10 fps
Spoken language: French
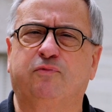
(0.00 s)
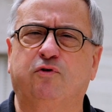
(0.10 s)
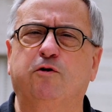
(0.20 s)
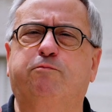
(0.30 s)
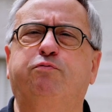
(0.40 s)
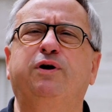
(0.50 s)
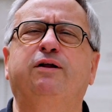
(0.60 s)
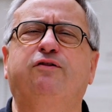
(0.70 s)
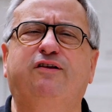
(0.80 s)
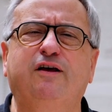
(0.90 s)

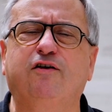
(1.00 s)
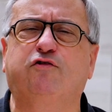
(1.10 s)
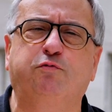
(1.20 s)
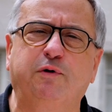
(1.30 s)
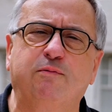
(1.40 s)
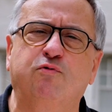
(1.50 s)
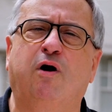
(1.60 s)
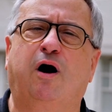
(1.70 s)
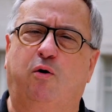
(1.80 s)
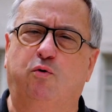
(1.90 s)
depuis 18
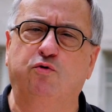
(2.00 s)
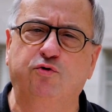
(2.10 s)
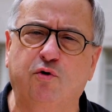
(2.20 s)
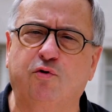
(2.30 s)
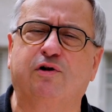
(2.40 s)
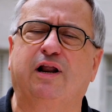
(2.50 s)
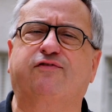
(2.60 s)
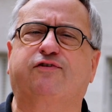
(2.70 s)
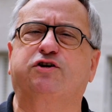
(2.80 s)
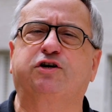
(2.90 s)
mois au nom de la
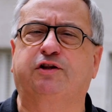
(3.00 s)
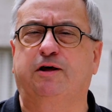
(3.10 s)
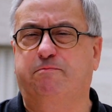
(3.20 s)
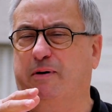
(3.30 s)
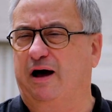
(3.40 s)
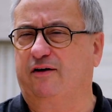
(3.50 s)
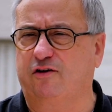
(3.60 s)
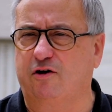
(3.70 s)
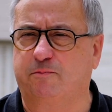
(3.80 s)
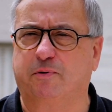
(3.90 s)
CGT, par
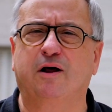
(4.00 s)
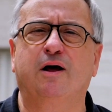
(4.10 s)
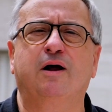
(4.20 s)
exemple,